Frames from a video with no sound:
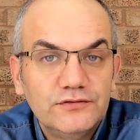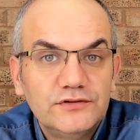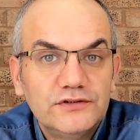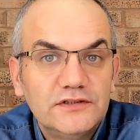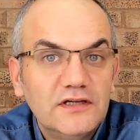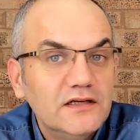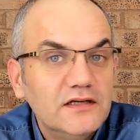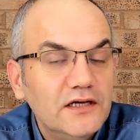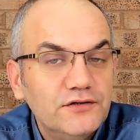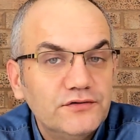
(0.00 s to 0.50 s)

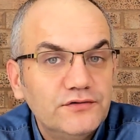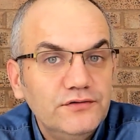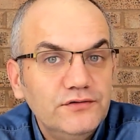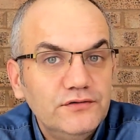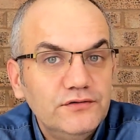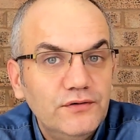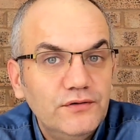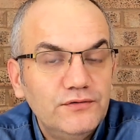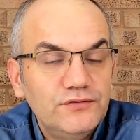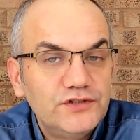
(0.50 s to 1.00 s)
Sinan
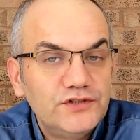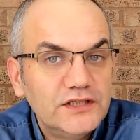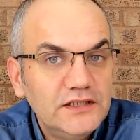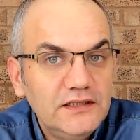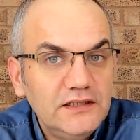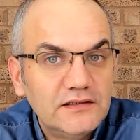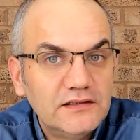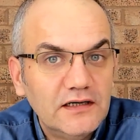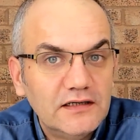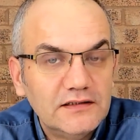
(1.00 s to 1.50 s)
Aygün önceki
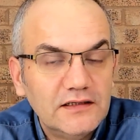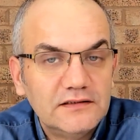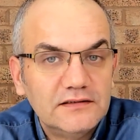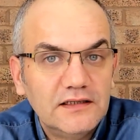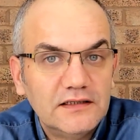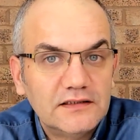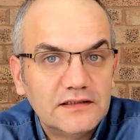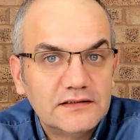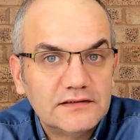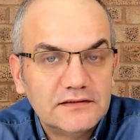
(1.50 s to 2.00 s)
iddialarının
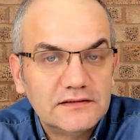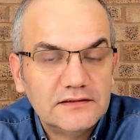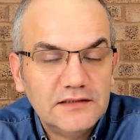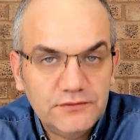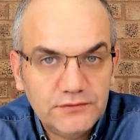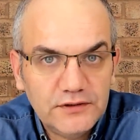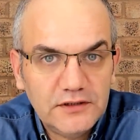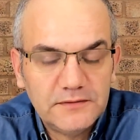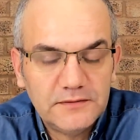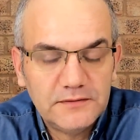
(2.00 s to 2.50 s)

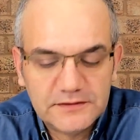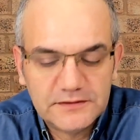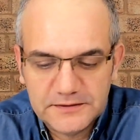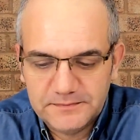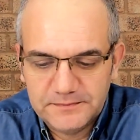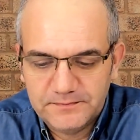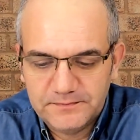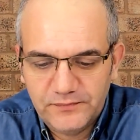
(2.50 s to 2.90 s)
arkasında duramadı.